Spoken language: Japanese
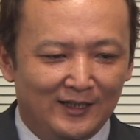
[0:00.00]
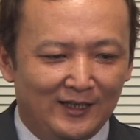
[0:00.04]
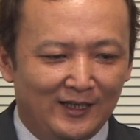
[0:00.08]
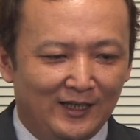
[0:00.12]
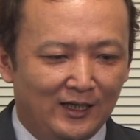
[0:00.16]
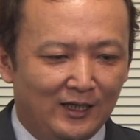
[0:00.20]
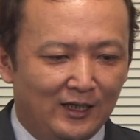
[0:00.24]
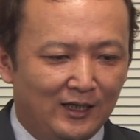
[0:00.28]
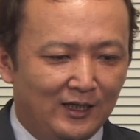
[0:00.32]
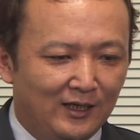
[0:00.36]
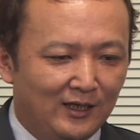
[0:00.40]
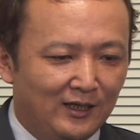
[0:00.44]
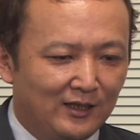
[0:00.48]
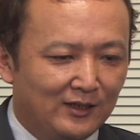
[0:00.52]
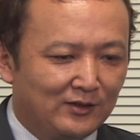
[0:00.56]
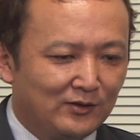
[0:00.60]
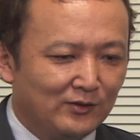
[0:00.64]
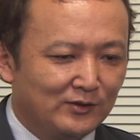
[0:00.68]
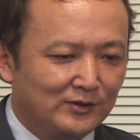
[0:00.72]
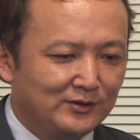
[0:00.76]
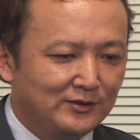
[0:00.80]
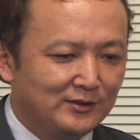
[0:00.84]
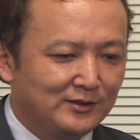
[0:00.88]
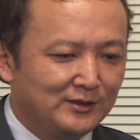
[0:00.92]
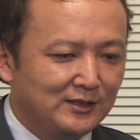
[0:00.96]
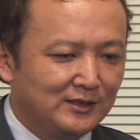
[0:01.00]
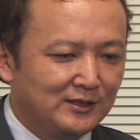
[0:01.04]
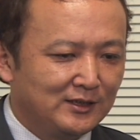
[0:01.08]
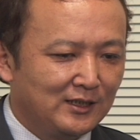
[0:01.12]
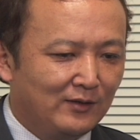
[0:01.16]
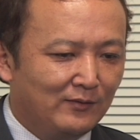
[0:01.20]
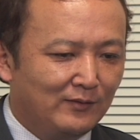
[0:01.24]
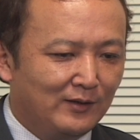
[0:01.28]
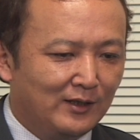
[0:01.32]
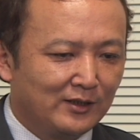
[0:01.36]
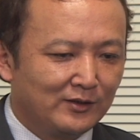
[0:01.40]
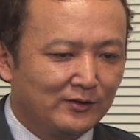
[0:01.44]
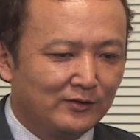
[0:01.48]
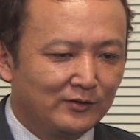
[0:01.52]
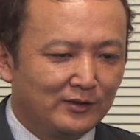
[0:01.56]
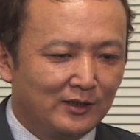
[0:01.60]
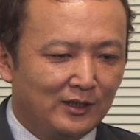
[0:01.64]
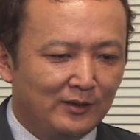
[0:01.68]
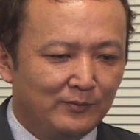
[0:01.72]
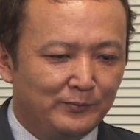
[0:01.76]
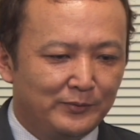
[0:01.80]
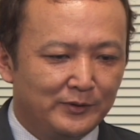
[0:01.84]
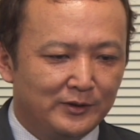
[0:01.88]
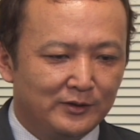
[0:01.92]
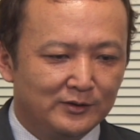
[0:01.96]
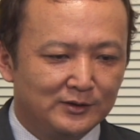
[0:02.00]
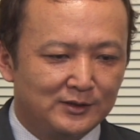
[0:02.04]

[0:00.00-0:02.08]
えーと、と11日がワールドグランプリ